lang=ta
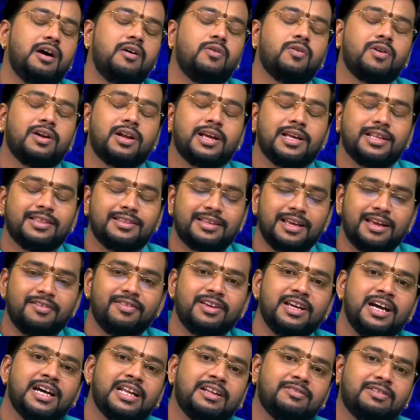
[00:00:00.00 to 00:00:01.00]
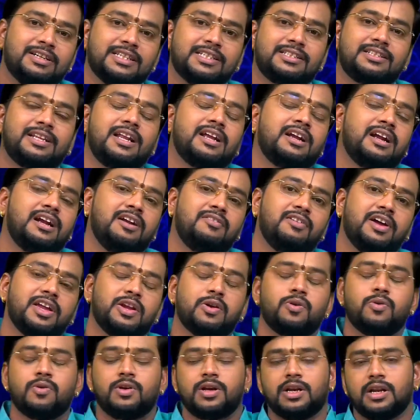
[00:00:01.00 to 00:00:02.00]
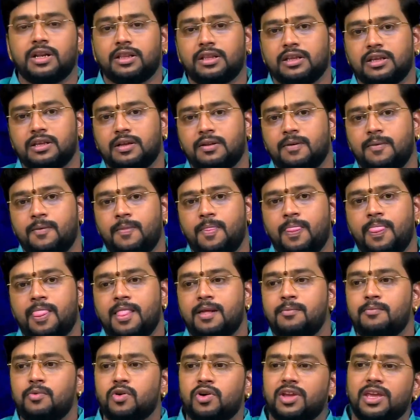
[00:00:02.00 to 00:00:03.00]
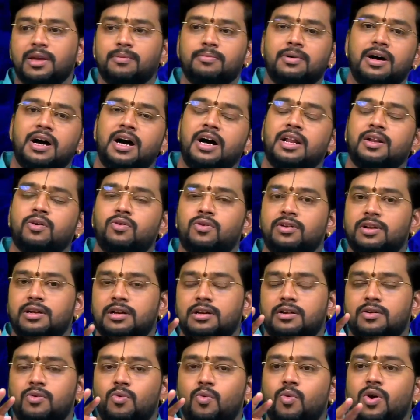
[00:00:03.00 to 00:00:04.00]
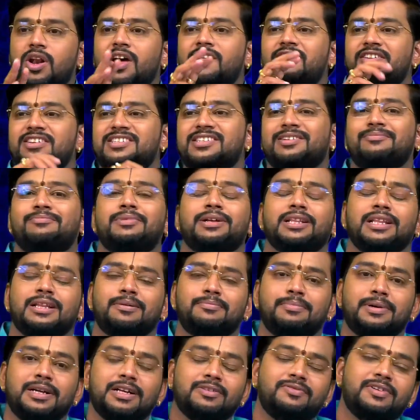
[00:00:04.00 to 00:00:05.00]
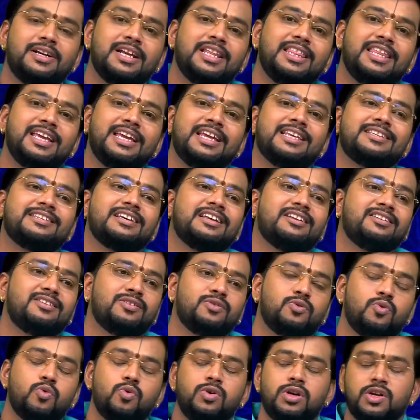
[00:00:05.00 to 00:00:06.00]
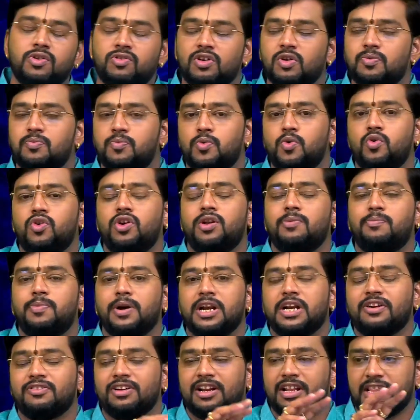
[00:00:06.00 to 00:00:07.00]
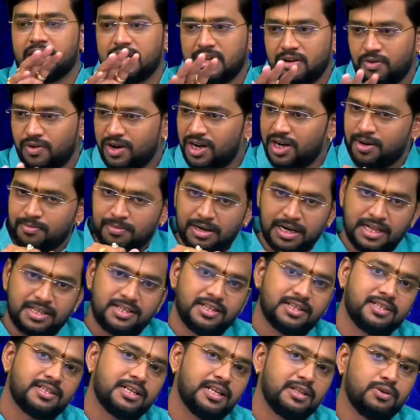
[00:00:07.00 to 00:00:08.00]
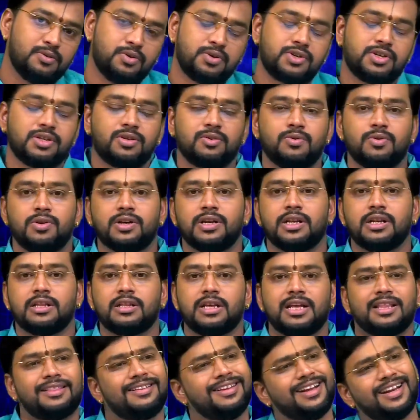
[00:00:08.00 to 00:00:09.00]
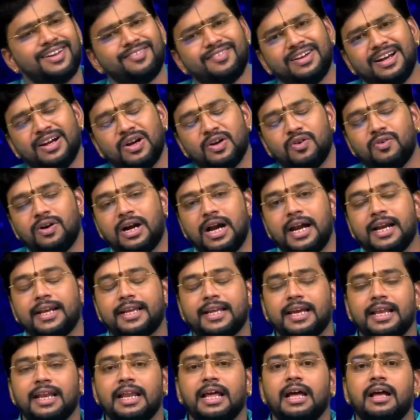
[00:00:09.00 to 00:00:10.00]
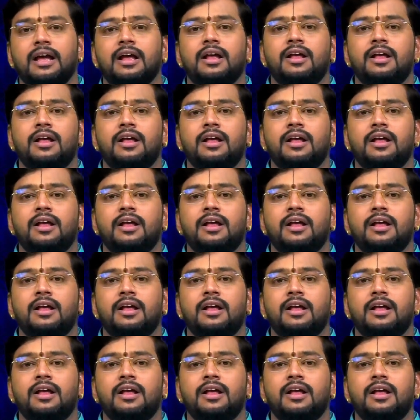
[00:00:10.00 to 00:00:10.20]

அவங்களுக்கு தேவையான வஸ்திரங்கள் வாங்கி கொடுக்கறது முக்கியமான ஒரு உணவு சம்மந்தப்பட்ட விடுதிக்கு சென்று கூட்டு வர கூட்டு போயிட்டு வர்றது அவங்களுக்கு மனசுக்கு சந்தோஷம் கொடுக்கறது அதுதான் நம்ம இருக்கும் வாழ்க்கையில்